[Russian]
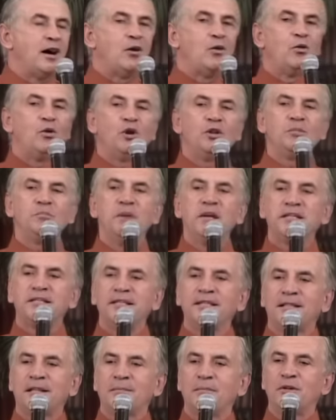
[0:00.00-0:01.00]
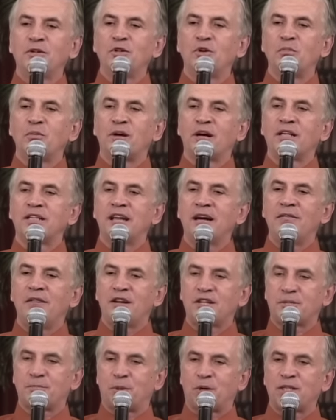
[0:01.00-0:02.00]
он мыслит об одном, когда
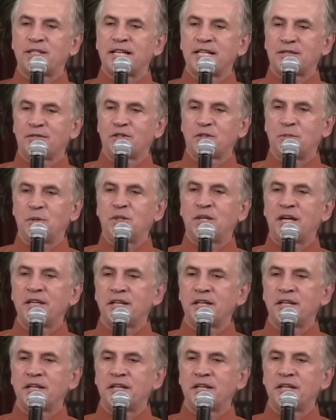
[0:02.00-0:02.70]
ваш процесс воспитания